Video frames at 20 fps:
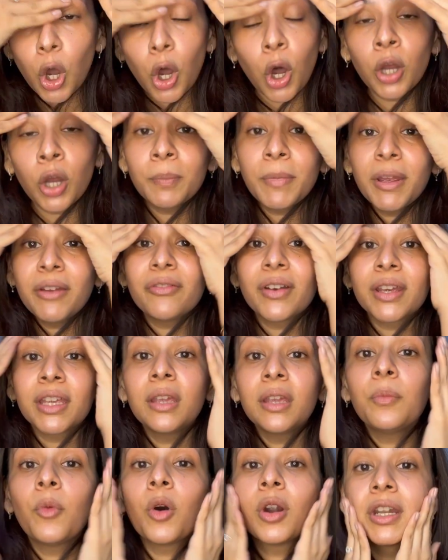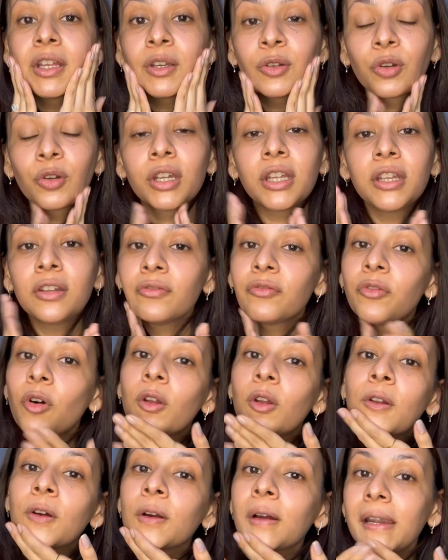और मैं वही मॉर्निंग रूटीन
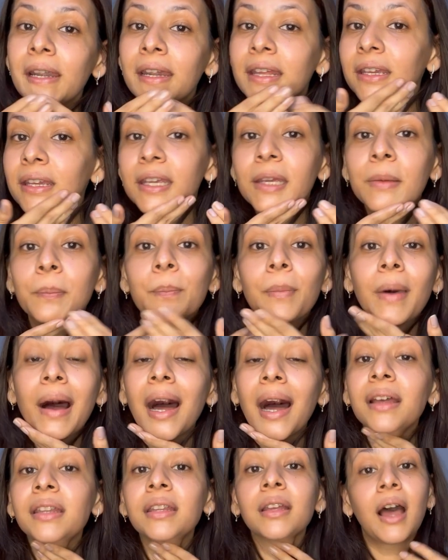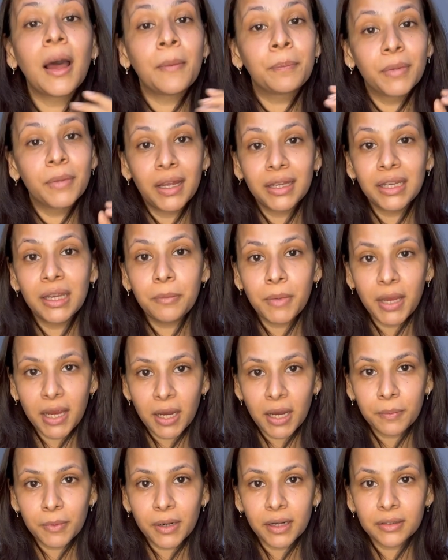फॉलो करने के बाद अपना ये
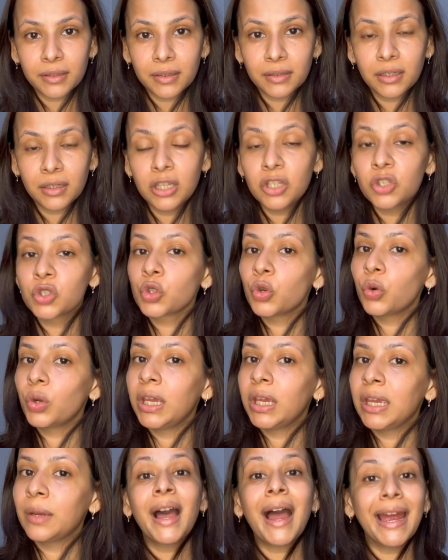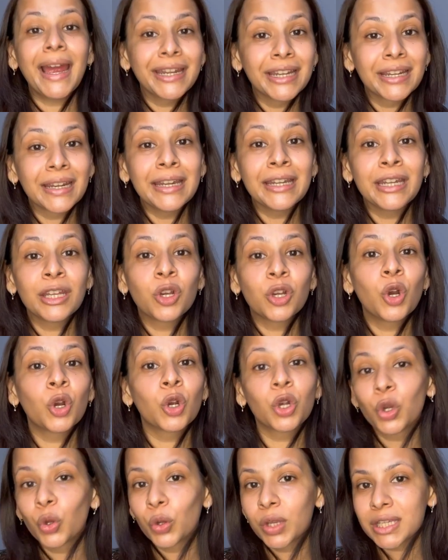मेकअप करती थी जो एक हाइड्रेटिंग
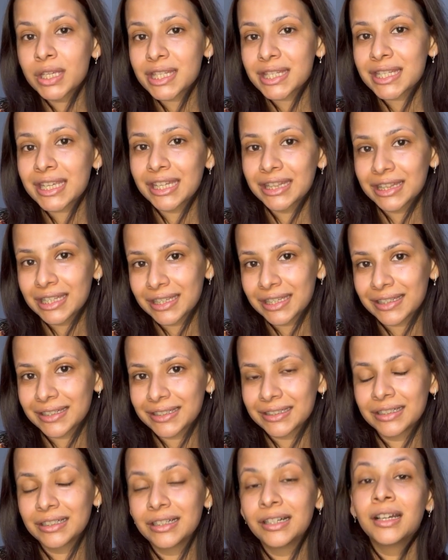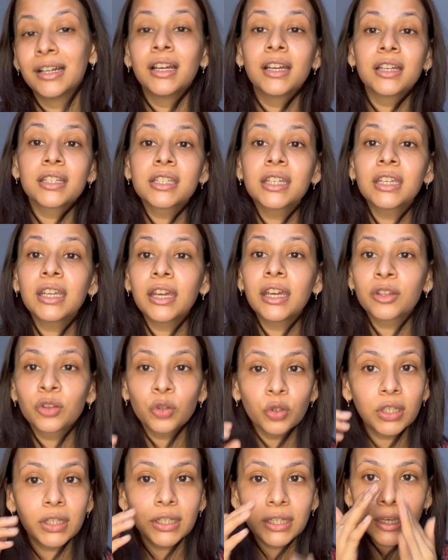और ग्लोइंग स्किन देता था ठीक है
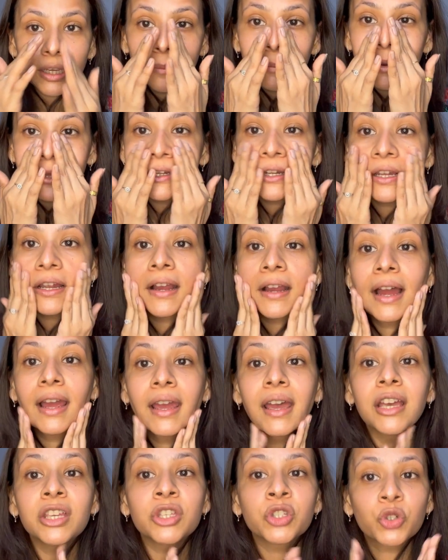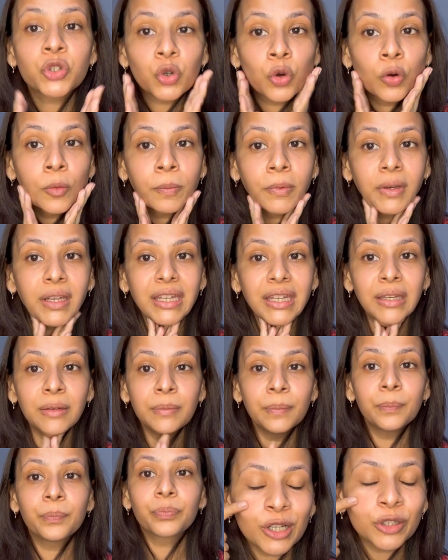तो ये मैंने लगाया स्ट्रोक
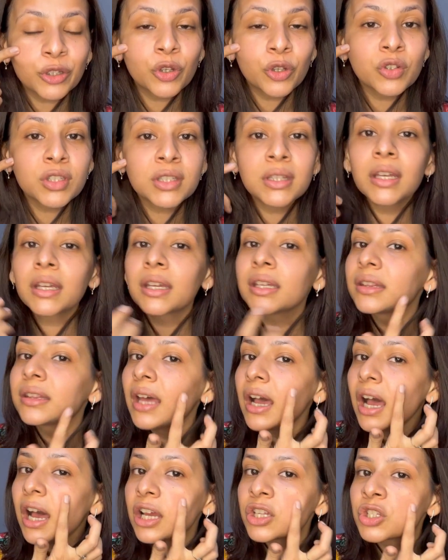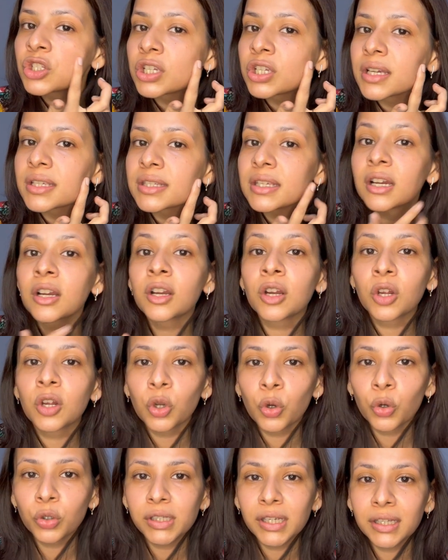क्रीम सकते हो इसने कितना अच्छा सा
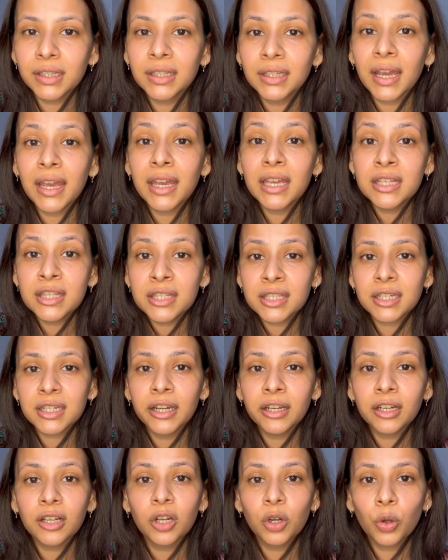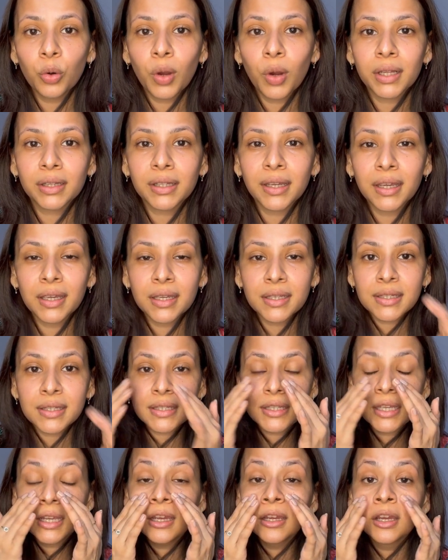ग्लो दे दिया है इंस्टेंट ग्लो आता है
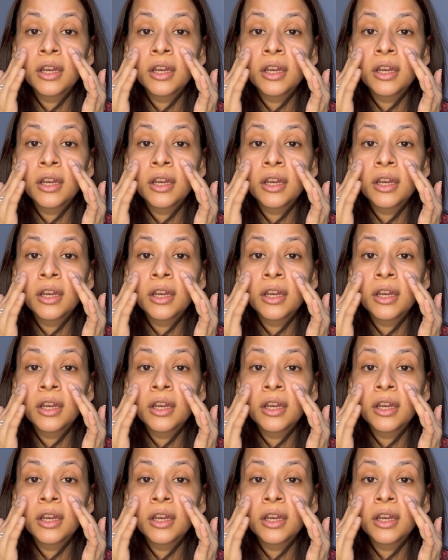इससे